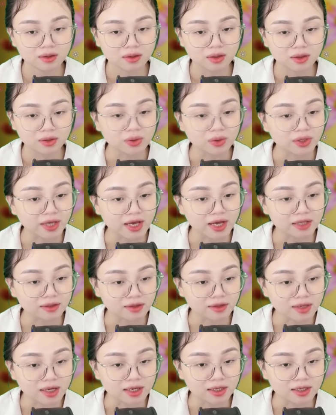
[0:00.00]
Tôi nghe tới
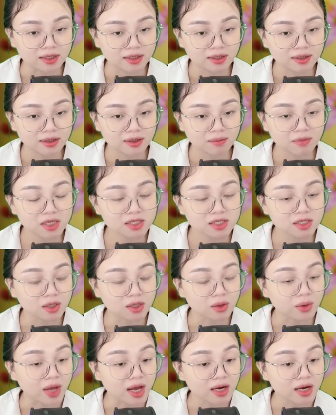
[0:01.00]
đây bất chợt
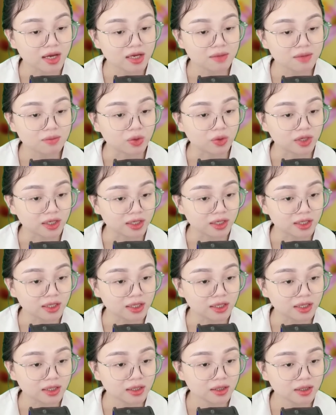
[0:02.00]
lóe lên một ý
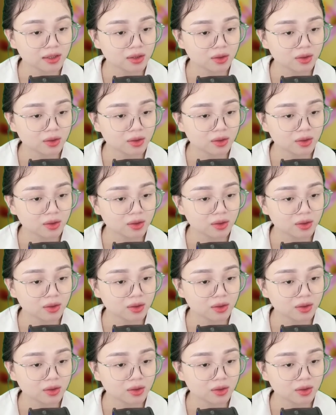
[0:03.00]
nghĩ,